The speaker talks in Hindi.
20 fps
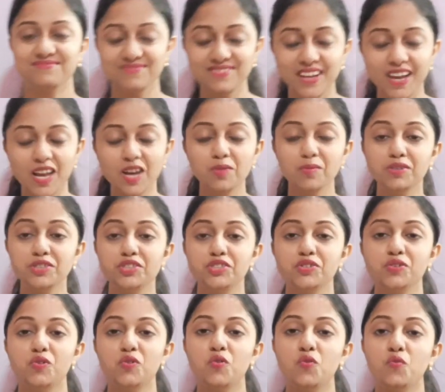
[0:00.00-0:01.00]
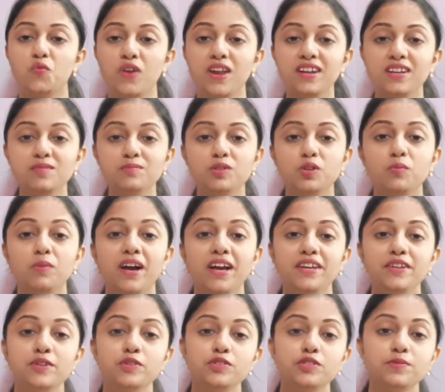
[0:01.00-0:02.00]
हेलो बच्चों वेलकम टू
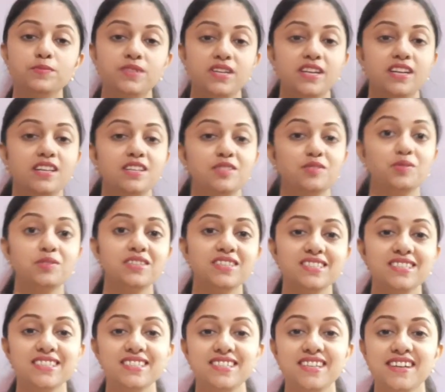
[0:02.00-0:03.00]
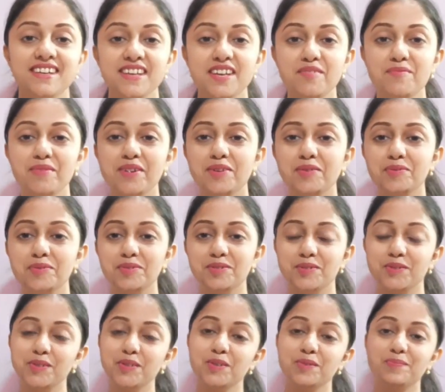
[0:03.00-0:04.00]
माय यूट्यूब चैनल जो जैसे स्टडी मैं हूँ
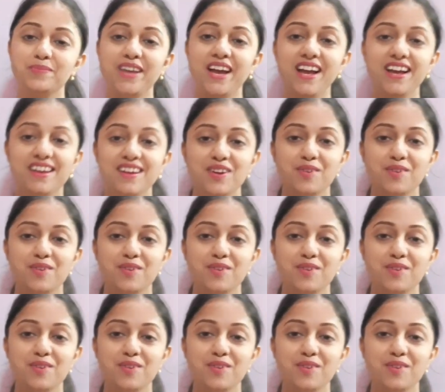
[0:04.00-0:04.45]
ज्योति गुप्ता